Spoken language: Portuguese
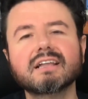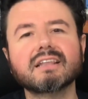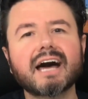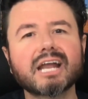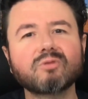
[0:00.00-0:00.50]

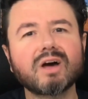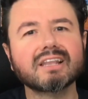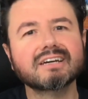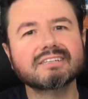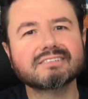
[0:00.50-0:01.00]
largo a
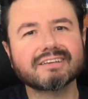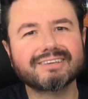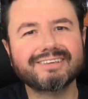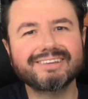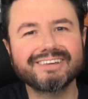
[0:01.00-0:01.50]
Alanis
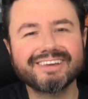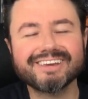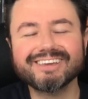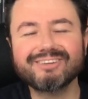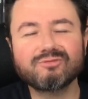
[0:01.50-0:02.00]
aqui
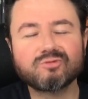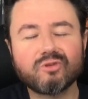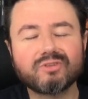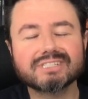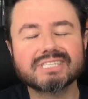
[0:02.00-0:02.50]
e vou
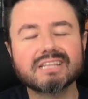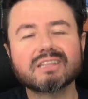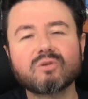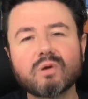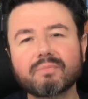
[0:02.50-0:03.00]
fazer
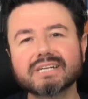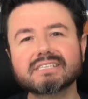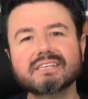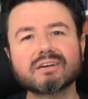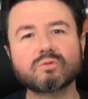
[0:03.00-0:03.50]
então uma
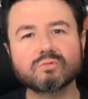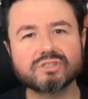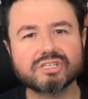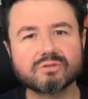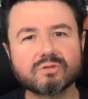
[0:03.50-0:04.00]
parceria
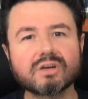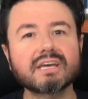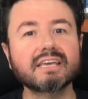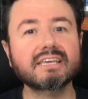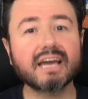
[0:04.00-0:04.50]
contigo.
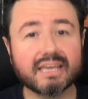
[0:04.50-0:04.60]
E